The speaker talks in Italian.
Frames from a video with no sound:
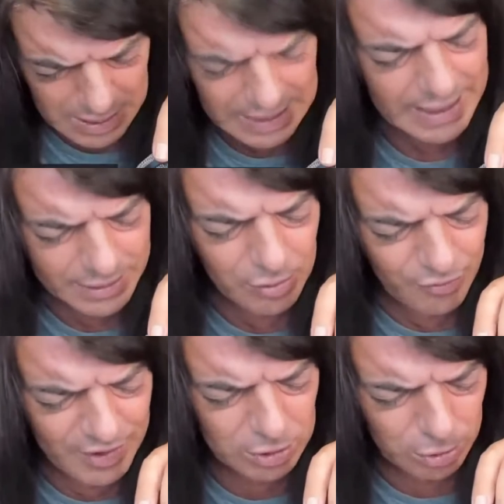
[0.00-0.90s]
accade un
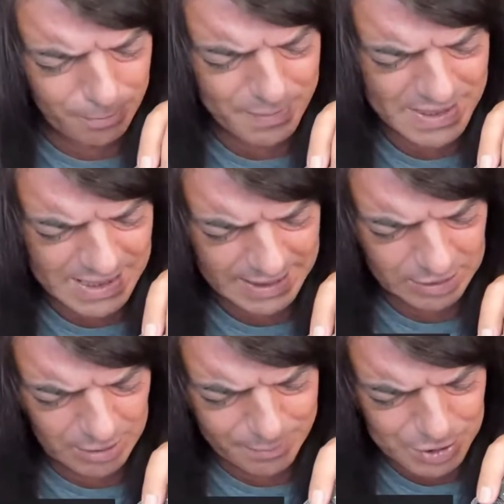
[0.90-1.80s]
fatto
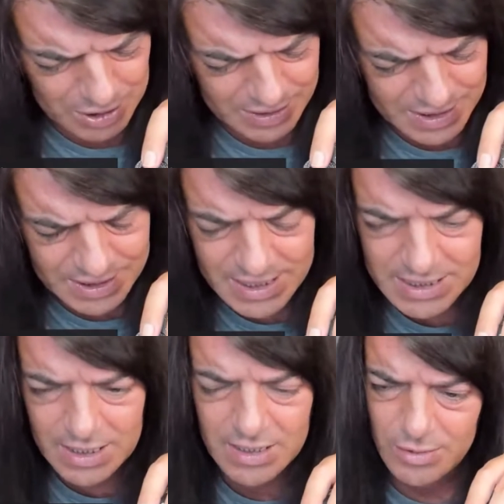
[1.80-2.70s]
pesante, una persona
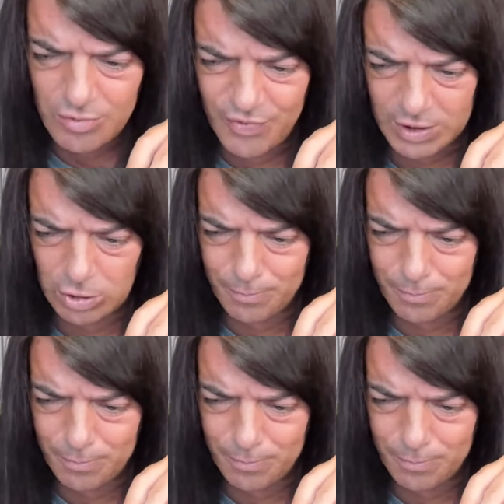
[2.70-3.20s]
distesa, un fatto